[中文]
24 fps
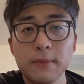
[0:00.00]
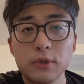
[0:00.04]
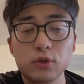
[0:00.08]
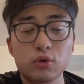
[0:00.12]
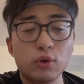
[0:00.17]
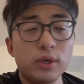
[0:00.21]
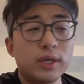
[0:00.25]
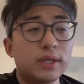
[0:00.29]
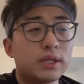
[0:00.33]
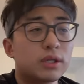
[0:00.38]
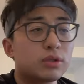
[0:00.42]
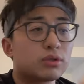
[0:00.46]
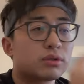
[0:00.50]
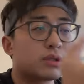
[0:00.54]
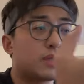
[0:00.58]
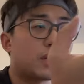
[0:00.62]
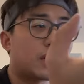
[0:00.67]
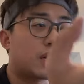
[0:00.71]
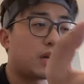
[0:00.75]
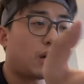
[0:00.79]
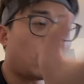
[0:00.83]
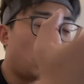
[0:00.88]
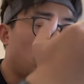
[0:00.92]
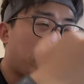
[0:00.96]
所以呢，就是
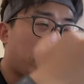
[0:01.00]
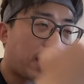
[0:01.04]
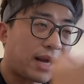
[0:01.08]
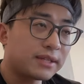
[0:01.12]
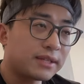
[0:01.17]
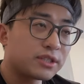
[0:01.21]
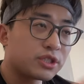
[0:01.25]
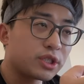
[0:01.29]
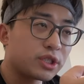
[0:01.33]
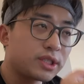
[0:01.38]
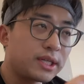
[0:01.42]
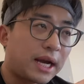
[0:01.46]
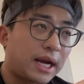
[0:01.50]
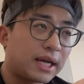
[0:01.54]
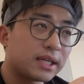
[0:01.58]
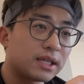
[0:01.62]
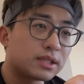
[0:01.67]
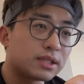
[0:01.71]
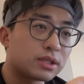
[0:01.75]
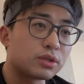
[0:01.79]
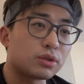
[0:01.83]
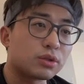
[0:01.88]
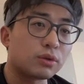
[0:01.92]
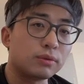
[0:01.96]
在高压之下
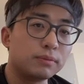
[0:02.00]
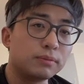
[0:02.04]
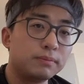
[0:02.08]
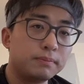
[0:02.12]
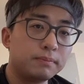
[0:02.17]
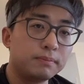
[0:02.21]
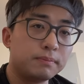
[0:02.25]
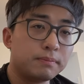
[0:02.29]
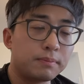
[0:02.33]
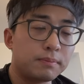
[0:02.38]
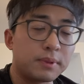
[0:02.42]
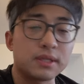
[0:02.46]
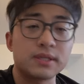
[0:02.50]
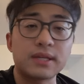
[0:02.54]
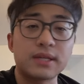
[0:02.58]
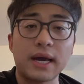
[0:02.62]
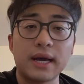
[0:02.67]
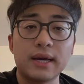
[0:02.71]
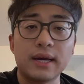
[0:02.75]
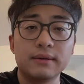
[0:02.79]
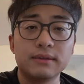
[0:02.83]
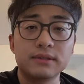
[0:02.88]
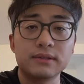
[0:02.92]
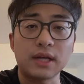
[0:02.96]
的这种比
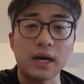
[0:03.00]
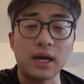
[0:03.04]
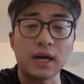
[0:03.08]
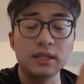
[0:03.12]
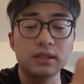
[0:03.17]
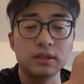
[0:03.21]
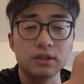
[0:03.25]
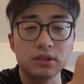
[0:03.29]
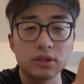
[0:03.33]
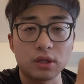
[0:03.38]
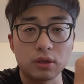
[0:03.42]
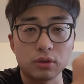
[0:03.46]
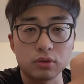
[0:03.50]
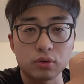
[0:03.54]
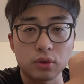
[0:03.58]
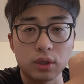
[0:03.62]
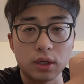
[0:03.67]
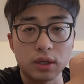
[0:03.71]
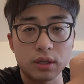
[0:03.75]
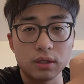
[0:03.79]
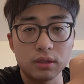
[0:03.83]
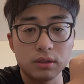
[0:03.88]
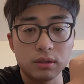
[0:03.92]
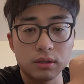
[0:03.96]
赛才能叫
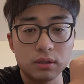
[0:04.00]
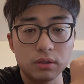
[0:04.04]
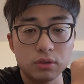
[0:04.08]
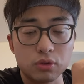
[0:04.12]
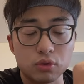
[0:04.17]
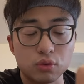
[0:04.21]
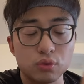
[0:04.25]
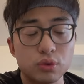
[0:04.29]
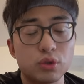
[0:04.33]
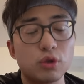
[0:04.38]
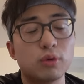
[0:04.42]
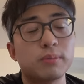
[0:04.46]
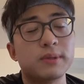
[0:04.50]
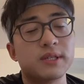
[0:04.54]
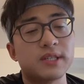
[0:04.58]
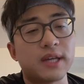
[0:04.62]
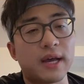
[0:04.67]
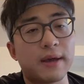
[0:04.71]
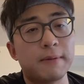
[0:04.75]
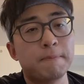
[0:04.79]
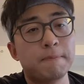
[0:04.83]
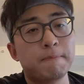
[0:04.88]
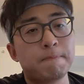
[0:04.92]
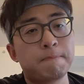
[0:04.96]
做足球比赛。